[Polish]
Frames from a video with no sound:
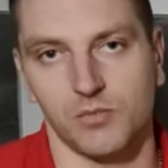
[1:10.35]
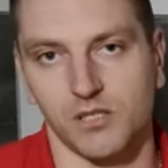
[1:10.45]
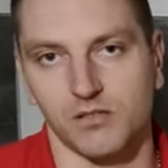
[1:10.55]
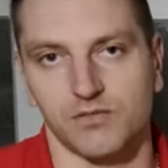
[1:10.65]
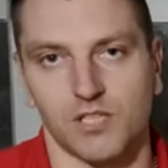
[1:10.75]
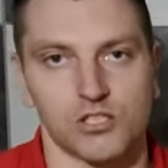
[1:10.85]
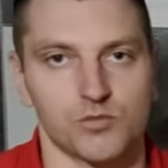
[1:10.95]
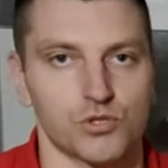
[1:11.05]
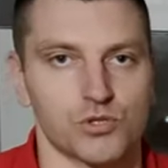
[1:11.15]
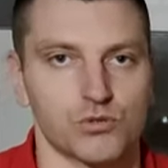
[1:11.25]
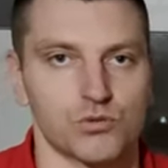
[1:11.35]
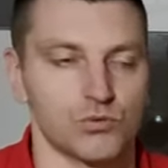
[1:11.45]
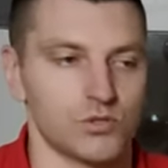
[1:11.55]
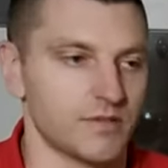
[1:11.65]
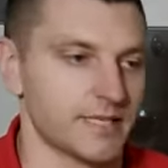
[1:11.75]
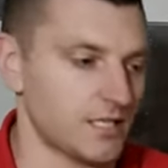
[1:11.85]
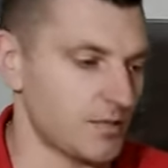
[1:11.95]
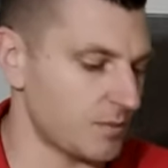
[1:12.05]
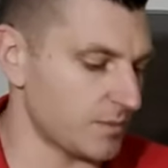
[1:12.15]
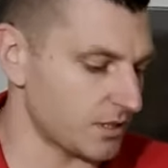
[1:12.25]
My w naszym ośrodku tutaj w
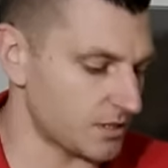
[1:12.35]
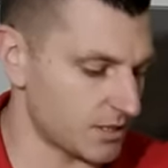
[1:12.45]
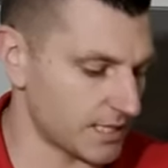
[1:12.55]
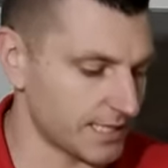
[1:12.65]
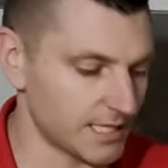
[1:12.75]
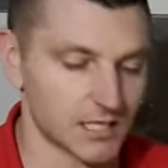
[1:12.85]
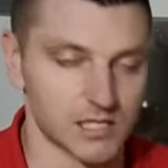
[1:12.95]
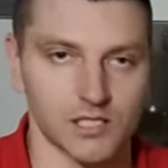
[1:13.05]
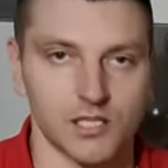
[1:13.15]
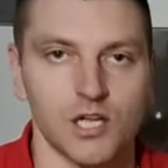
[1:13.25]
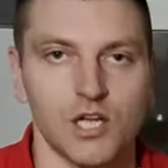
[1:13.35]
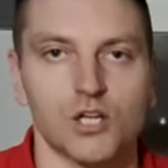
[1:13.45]
Akademii Medycyny Regeneracyjnej